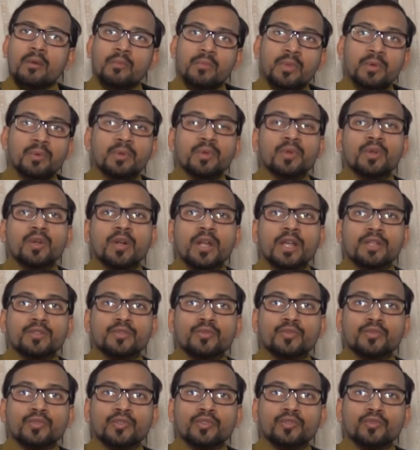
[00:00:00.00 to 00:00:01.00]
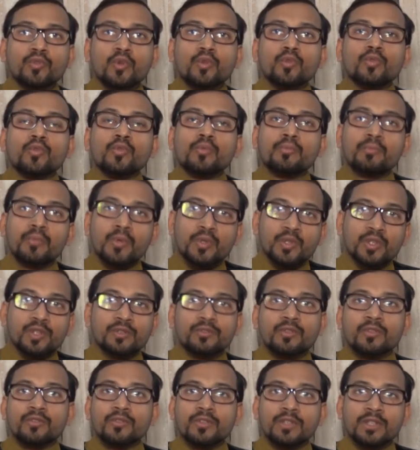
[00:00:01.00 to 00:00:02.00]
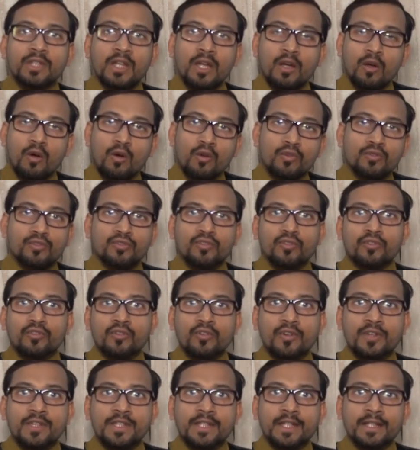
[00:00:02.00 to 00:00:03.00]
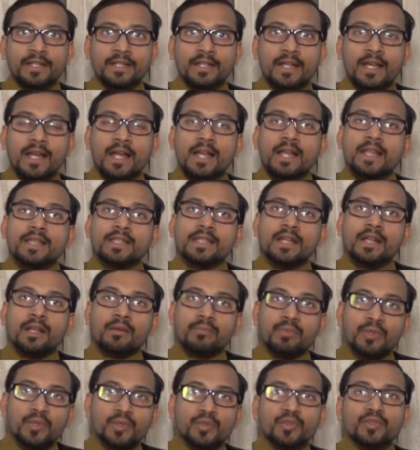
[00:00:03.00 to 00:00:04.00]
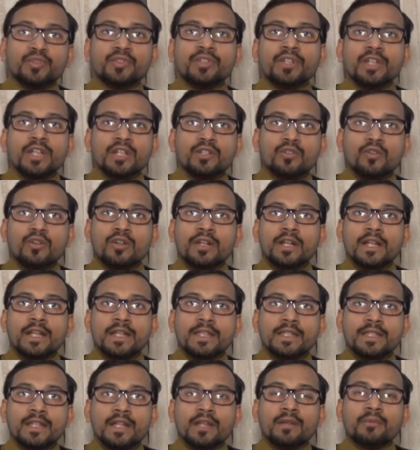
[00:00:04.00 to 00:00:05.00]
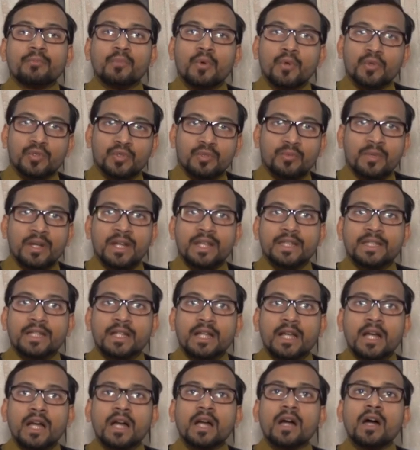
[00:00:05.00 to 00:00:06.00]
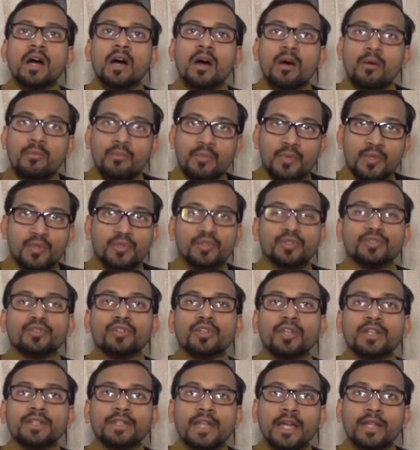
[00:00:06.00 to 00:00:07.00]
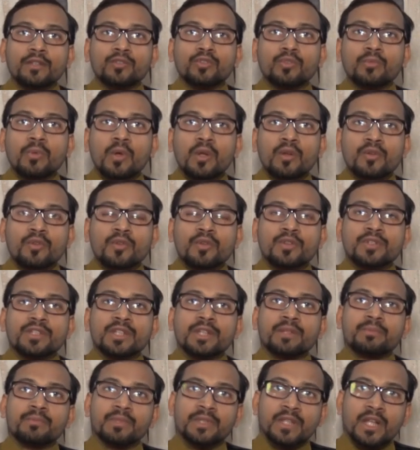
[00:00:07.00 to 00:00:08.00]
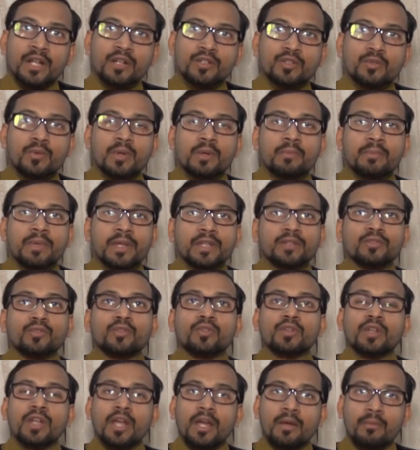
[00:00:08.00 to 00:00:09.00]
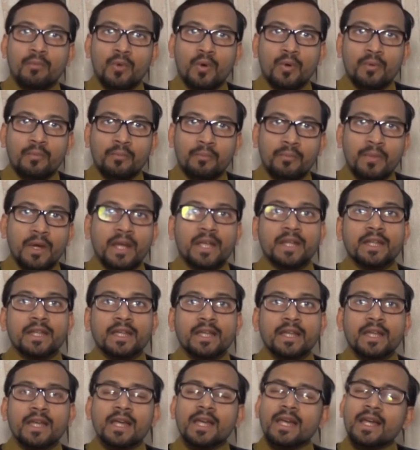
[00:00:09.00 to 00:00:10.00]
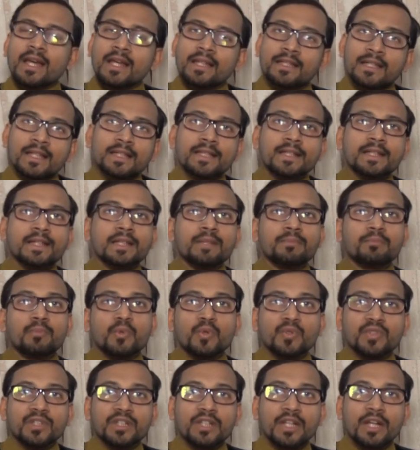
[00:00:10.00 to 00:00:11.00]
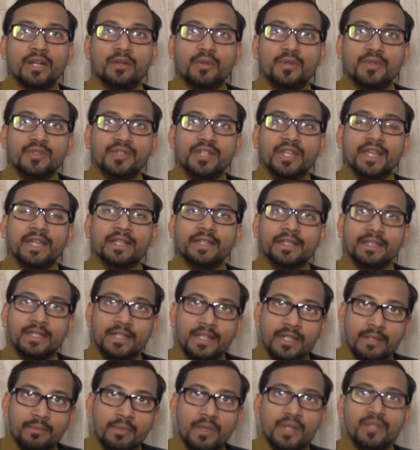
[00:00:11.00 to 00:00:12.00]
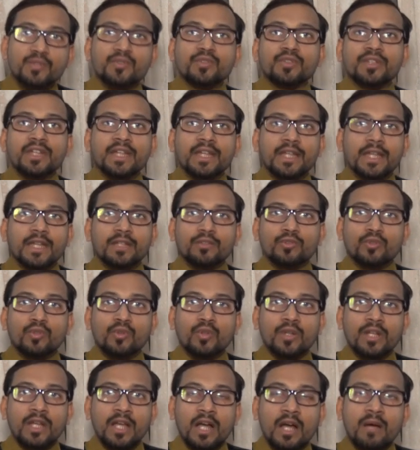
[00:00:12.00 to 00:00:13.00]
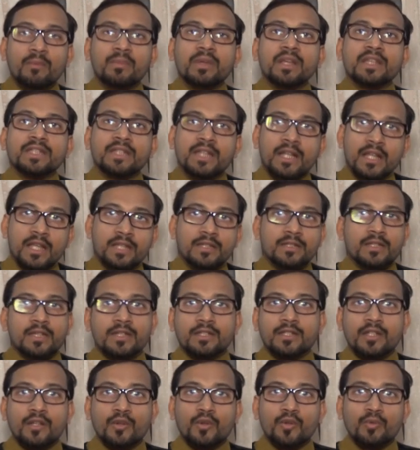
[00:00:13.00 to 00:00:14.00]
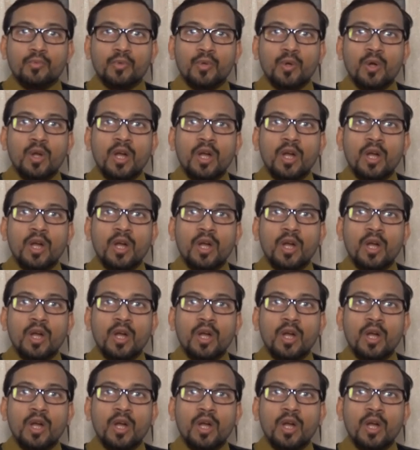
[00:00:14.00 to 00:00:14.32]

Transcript: বিভিন্ন রাজনৈতিক দলগুলো প্রতিদ্বন্দ্বিতায় অংশগ্রহণ করেছেন যারা বিগত দিনে সরকারে ছিলেন বর্তমানে যারা বিরোধী দলের দায়িত্ব পালন করছেন বিধানসভার ভেতর এবং বাইরে তাদের কি প্রতিক্রিয়া রয়েছে এই নির্বাচনকে কেন্দ্র করে আমরা জানার চেষ্টা করব